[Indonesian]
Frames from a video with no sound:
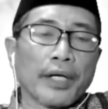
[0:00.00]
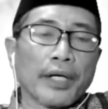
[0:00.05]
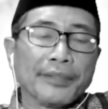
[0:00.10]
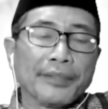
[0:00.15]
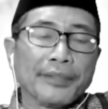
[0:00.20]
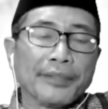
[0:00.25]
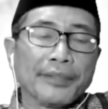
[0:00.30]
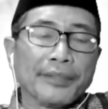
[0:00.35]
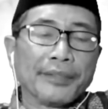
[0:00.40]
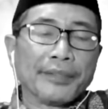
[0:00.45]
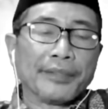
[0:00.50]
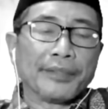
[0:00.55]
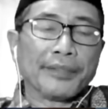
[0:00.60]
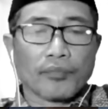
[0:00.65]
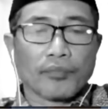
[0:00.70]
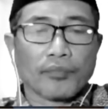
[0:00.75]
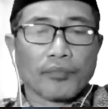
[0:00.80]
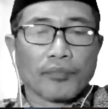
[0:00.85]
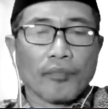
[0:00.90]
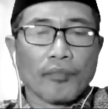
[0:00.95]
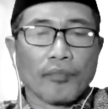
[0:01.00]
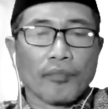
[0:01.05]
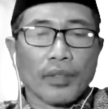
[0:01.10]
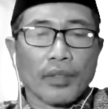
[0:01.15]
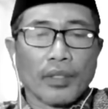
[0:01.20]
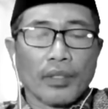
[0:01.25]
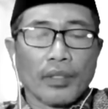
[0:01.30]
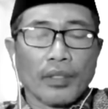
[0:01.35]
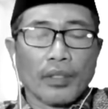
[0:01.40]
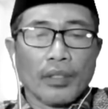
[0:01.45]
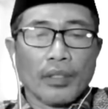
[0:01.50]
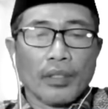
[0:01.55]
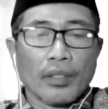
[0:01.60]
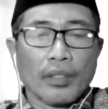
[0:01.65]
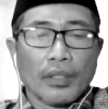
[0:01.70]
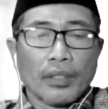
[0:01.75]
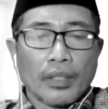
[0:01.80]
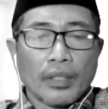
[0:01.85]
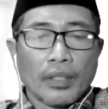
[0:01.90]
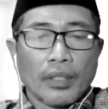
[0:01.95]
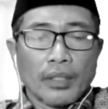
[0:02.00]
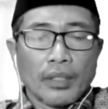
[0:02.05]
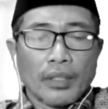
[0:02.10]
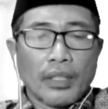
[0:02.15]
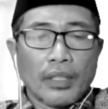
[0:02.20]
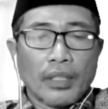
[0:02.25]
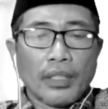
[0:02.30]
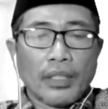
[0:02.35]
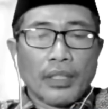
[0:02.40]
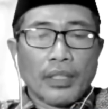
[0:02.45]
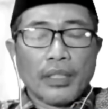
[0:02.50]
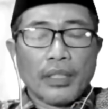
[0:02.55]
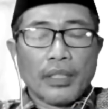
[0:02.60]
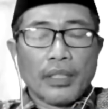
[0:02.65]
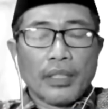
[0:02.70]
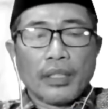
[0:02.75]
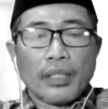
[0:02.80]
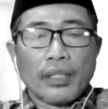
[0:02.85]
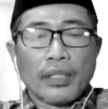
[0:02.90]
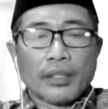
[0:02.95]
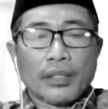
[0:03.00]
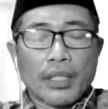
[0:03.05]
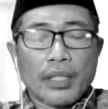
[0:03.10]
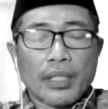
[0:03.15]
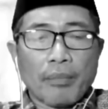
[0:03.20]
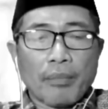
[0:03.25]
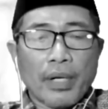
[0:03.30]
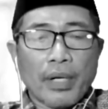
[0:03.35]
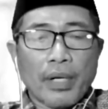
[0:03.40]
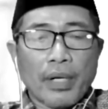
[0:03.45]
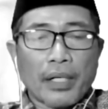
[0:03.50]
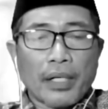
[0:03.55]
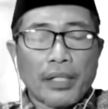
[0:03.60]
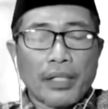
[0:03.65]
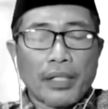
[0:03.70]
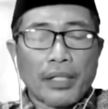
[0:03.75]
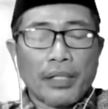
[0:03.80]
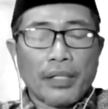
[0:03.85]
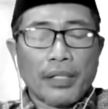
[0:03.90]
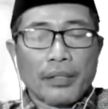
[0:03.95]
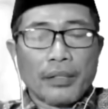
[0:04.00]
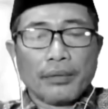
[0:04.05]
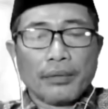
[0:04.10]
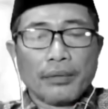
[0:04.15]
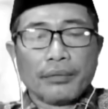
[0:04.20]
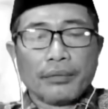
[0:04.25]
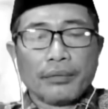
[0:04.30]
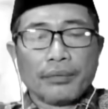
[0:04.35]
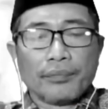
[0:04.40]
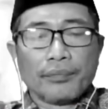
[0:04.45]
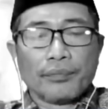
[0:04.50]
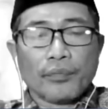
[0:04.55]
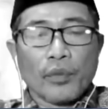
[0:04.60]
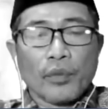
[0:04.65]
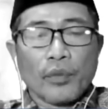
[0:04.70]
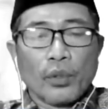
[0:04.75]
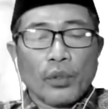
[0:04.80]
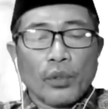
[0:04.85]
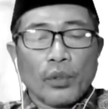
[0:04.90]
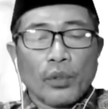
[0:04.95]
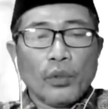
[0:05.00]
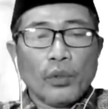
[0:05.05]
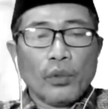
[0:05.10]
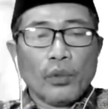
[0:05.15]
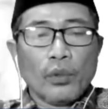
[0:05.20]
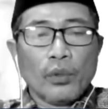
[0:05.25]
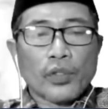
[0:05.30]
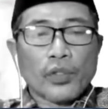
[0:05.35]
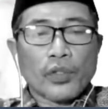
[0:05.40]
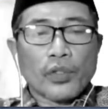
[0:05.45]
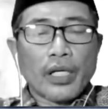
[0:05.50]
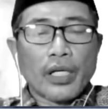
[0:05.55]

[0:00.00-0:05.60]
Karena tidak mengerti bahasa Arab, arti bait itu rumah, Allah itu rumah Allah,